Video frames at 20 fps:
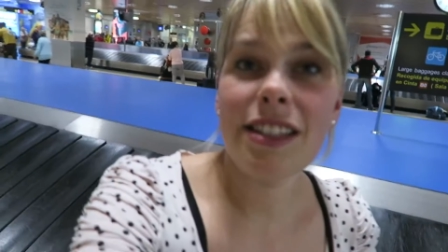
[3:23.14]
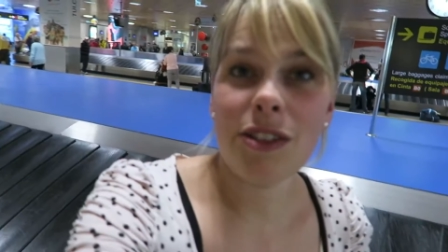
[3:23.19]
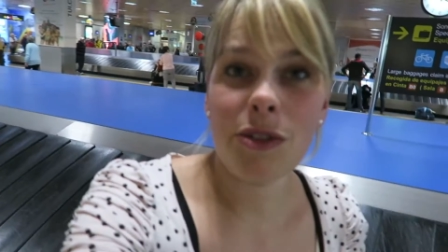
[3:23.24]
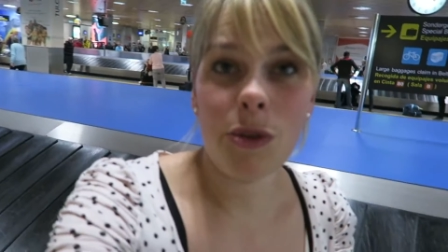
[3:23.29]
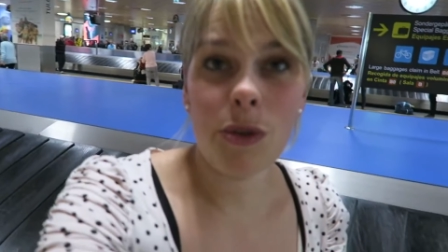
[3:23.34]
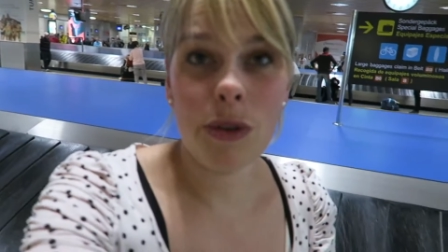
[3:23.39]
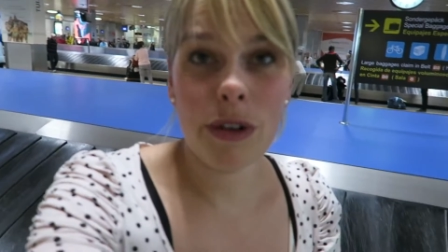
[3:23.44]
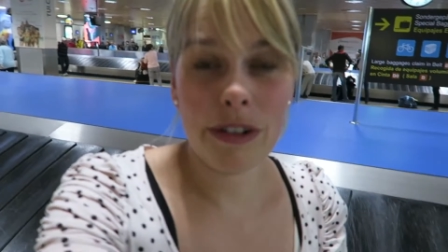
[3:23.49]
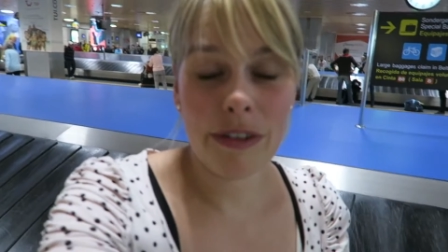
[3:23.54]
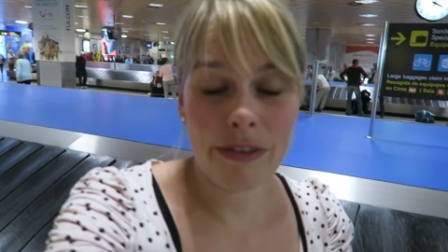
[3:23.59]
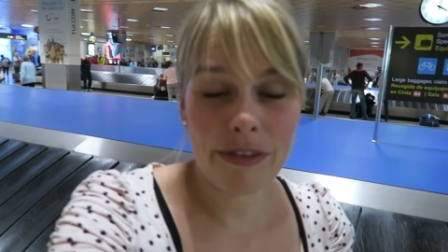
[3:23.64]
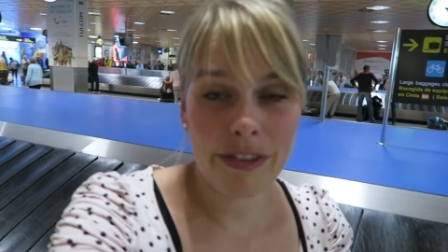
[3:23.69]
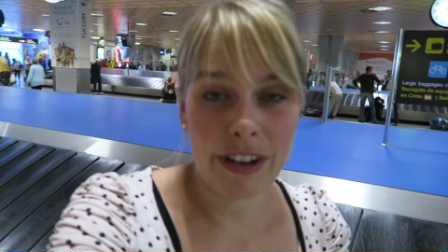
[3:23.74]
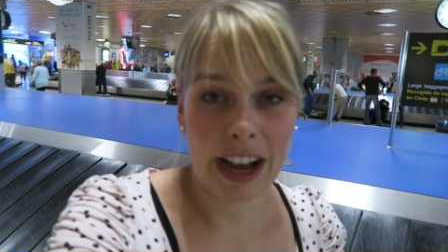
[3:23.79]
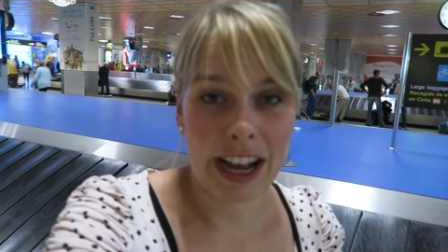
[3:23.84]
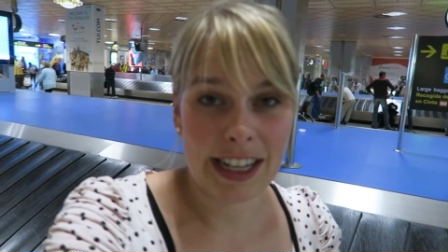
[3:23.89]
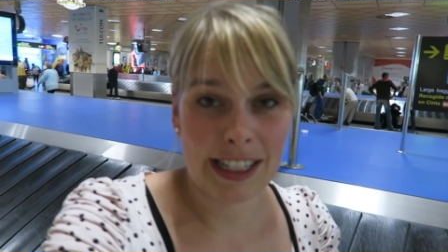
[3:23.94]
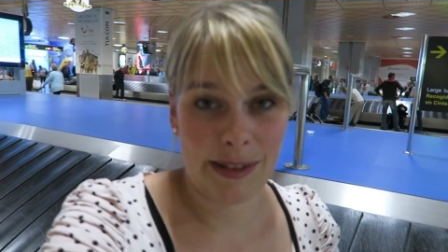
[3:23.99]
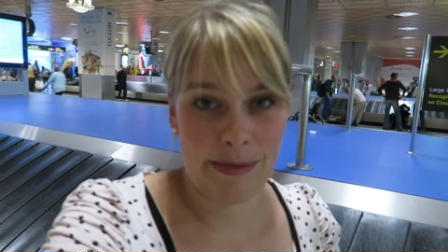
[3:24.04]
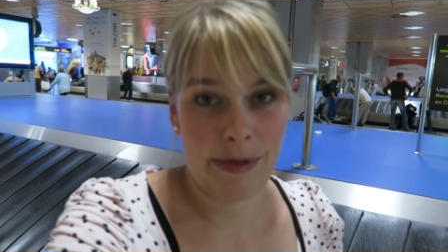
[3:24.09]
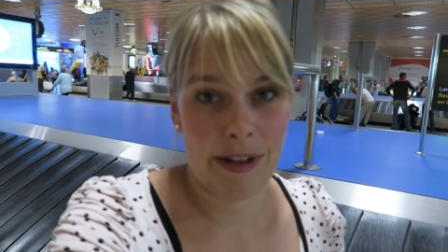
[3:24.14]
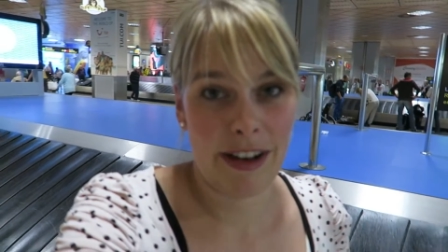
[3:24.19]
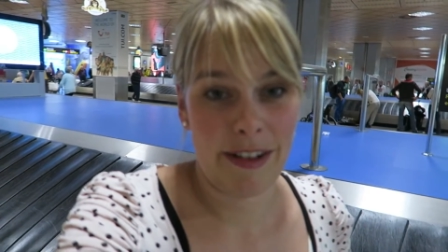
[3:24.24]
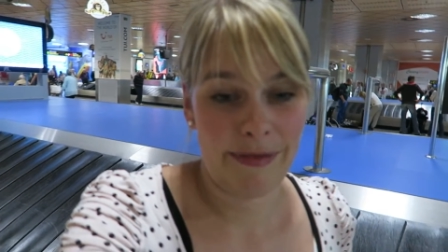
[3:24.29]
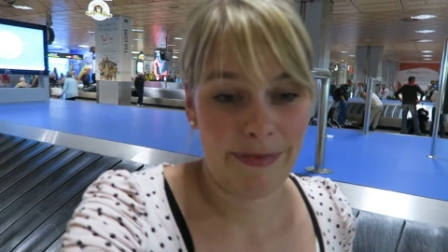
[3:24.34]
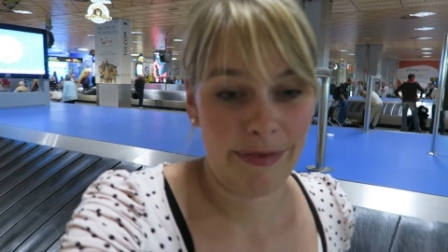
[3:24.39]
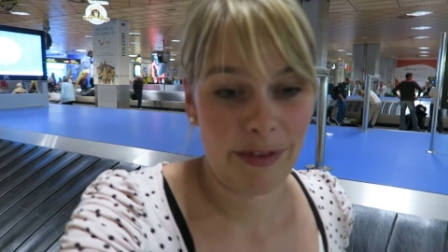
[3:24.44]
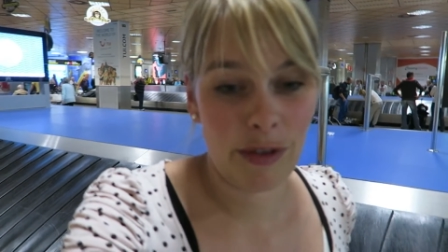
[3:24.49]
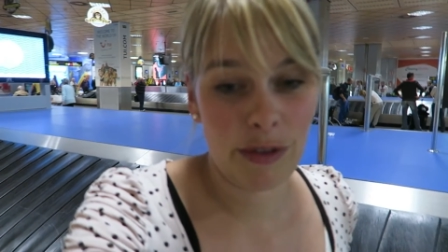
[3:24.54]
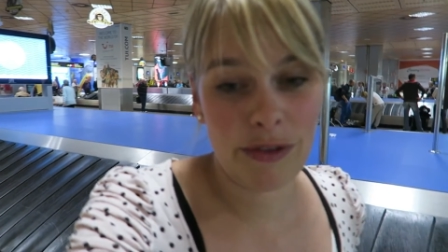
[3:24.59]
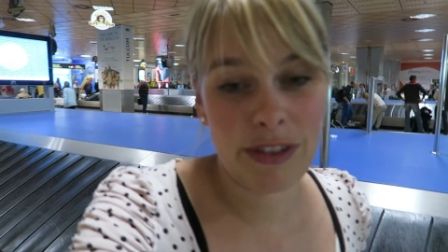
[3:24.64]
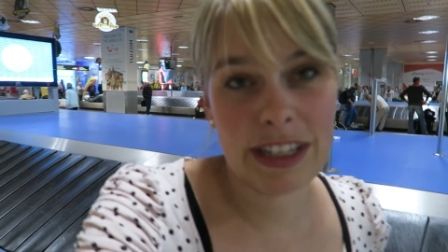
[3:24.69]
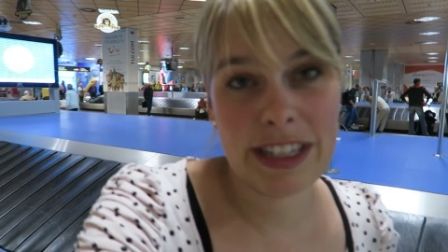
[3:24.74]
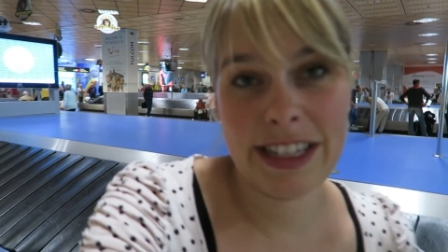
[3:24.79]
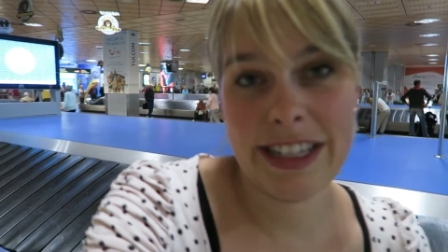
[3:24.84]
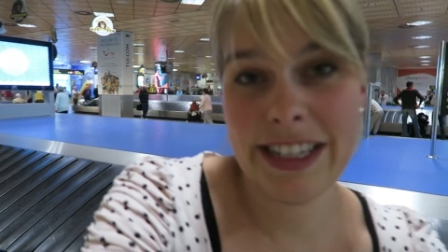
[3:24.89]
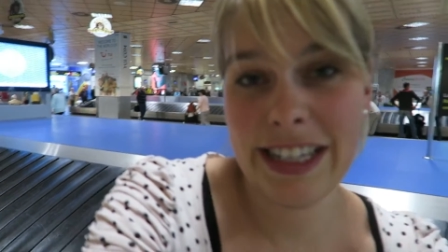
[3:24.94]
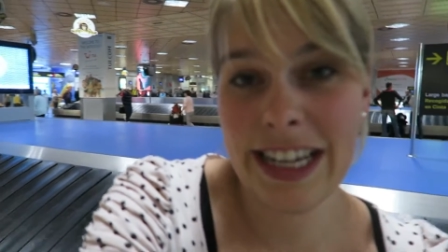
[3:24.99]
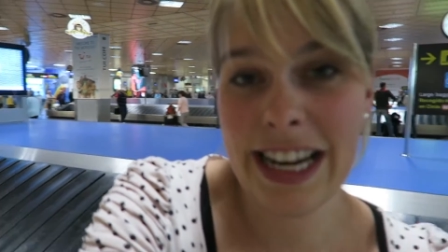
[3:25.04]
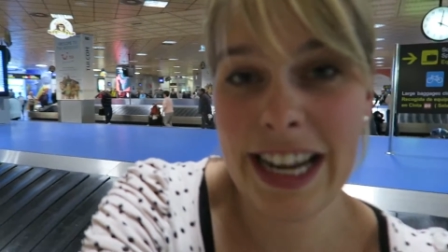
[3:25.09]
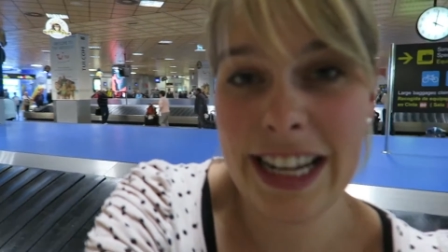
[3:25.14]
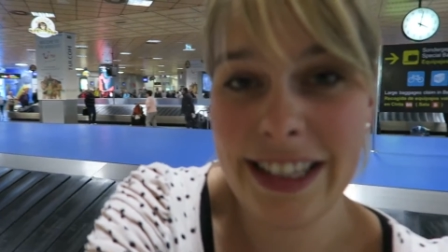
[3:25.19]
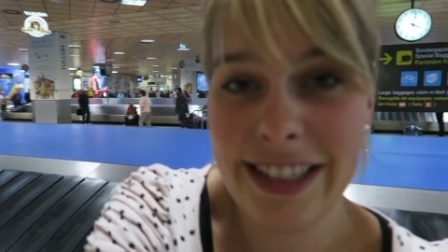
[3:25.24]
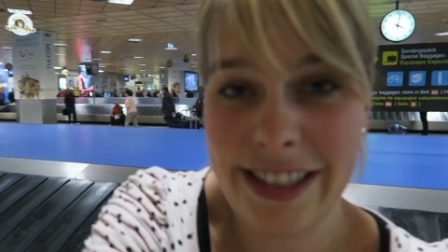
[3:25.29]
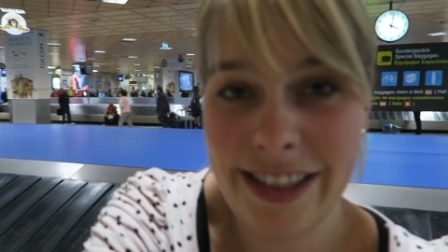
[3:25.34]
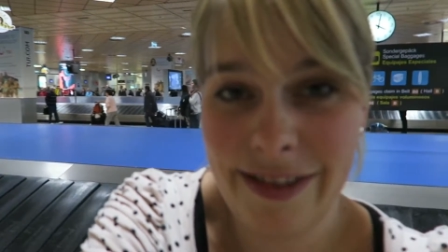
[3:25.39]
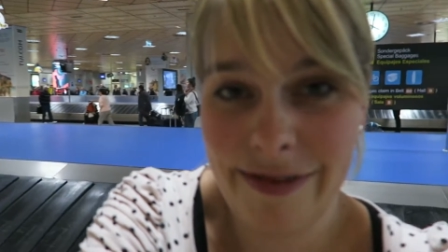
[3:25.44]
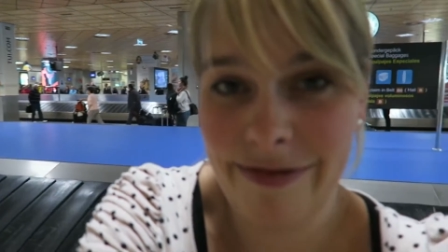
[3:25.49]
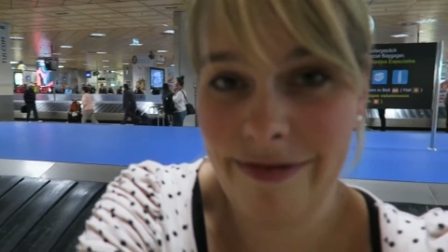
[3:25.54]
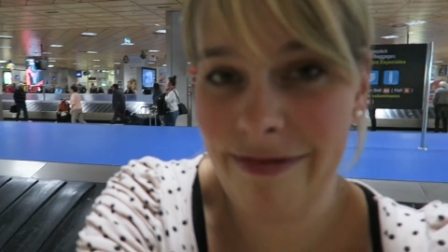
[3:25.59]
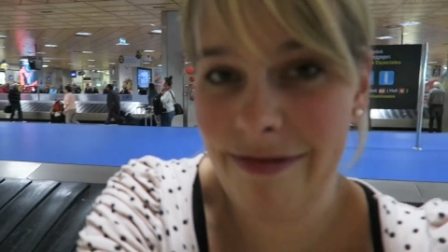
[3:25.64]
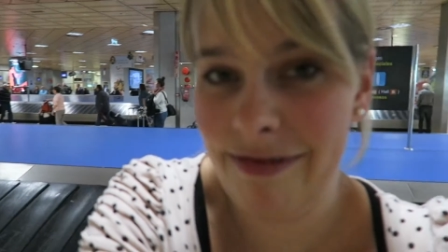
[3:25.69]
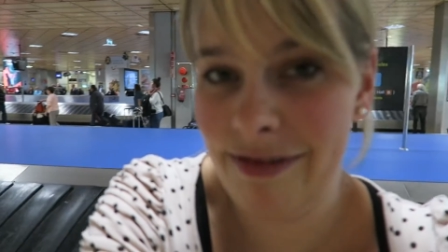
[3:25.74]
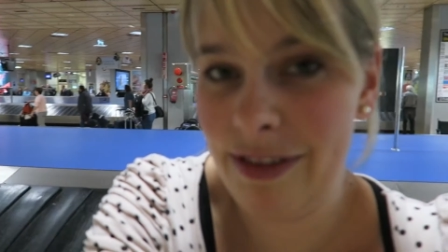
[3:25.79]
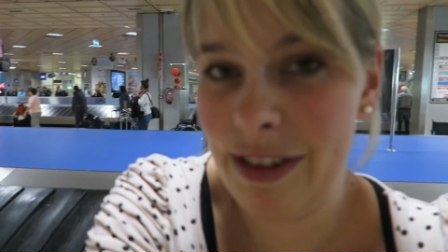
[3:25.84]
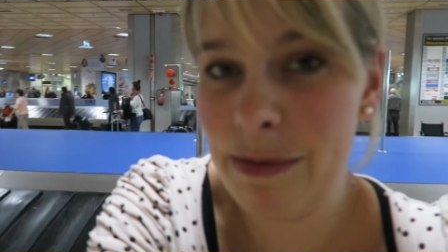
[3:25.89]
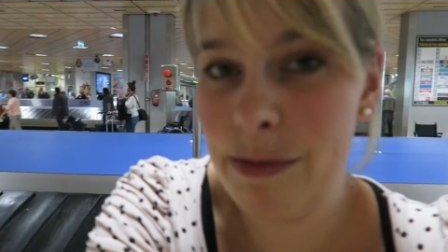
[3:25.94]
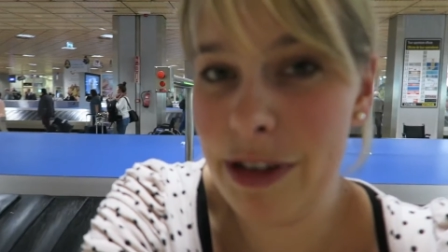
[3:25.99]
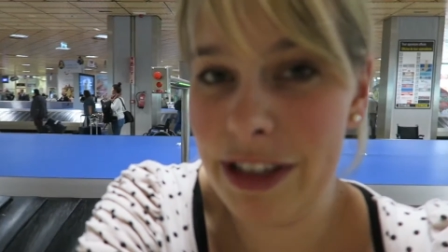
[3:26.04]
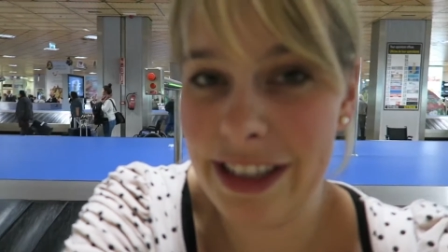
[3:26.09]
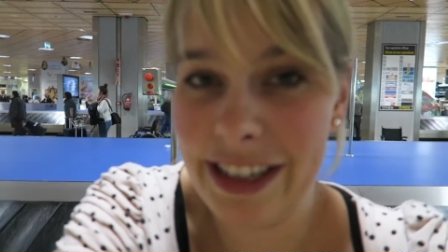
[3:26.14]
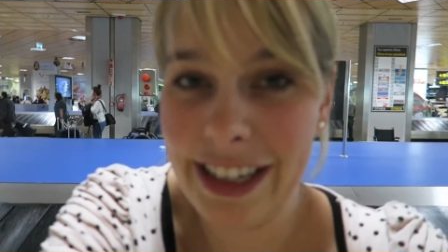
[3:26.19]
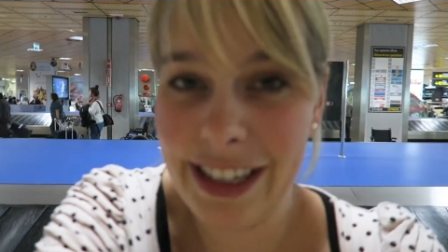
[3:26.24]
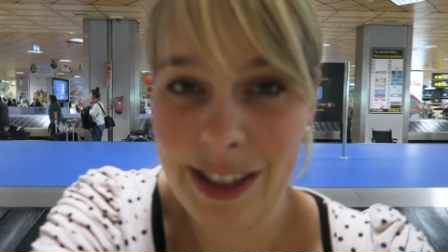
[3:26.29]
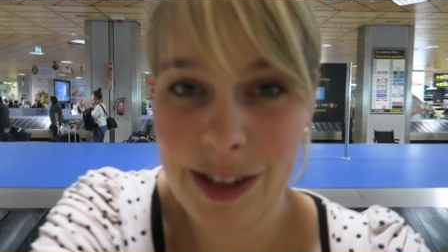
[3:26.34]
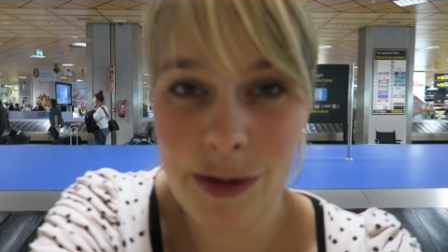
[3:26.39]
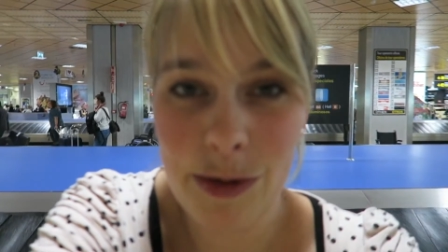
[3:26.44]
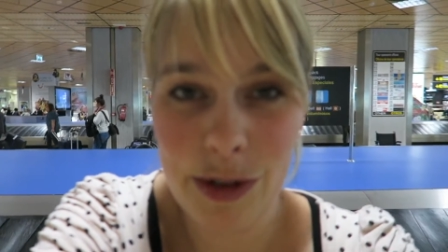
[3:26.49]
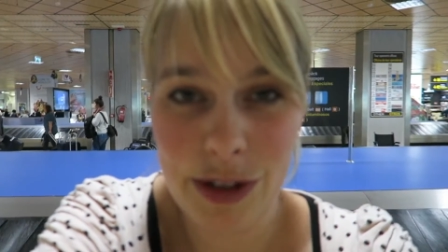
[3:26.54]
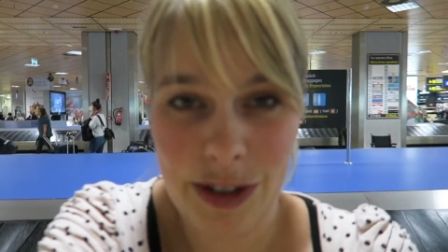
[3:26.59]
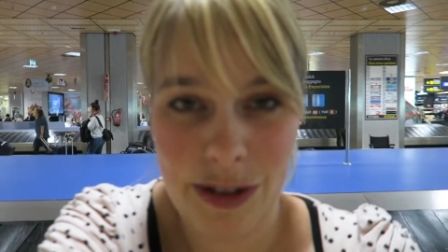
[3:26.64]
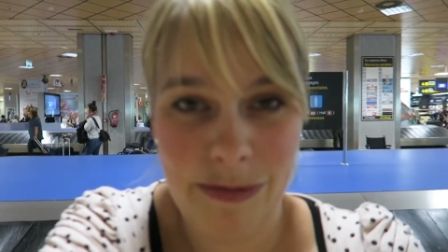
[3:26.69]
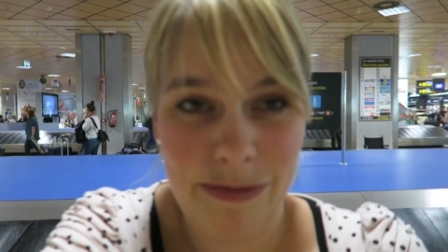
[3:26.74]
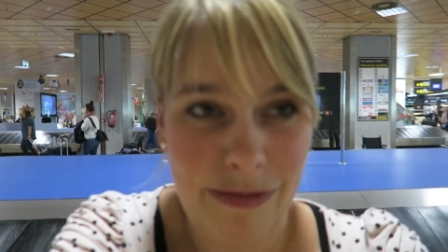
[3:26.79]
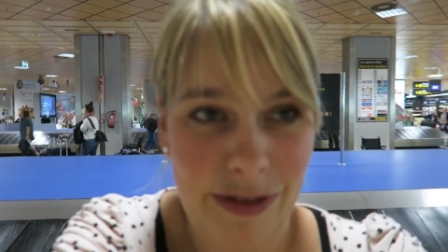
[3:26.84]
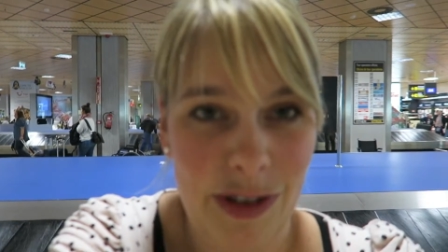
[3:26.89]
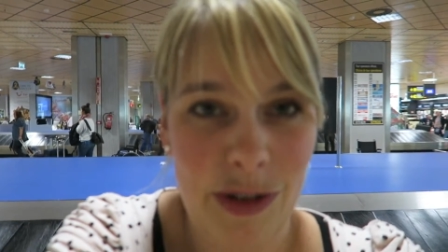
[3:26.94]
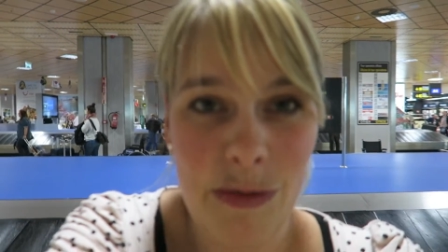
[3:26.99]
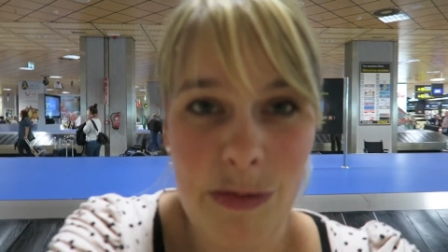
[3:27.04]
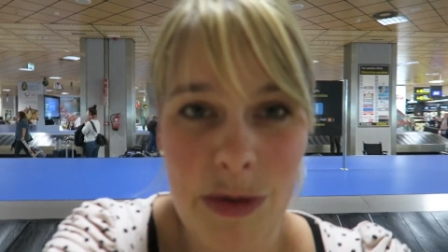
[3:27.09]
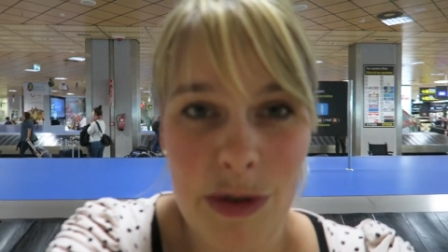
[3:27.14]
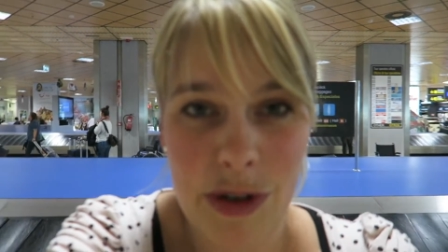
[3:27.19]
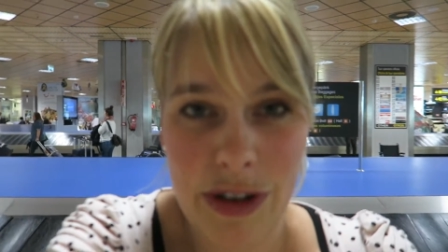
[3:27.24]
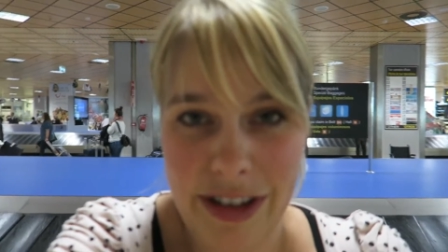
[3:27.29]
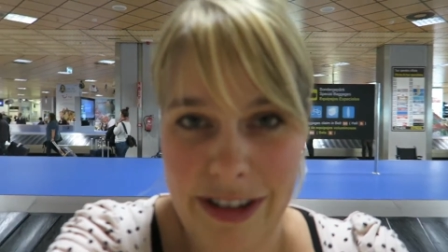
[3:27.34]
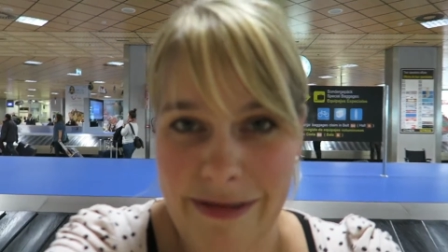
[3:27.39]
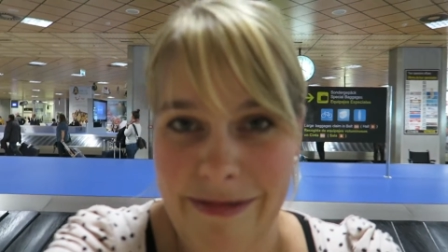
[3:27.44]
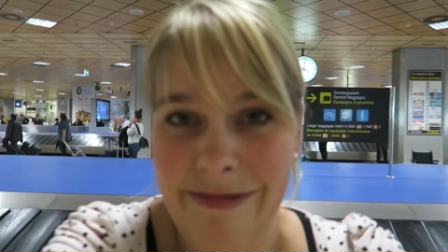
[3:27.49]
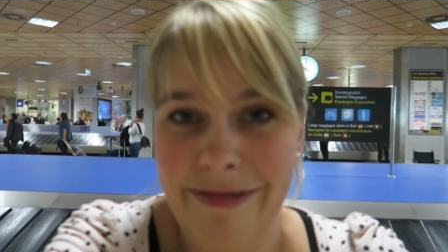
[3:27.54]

ist unfassbar. Und wir sind die Letzten. Wir müssen jetzt los zum Bus.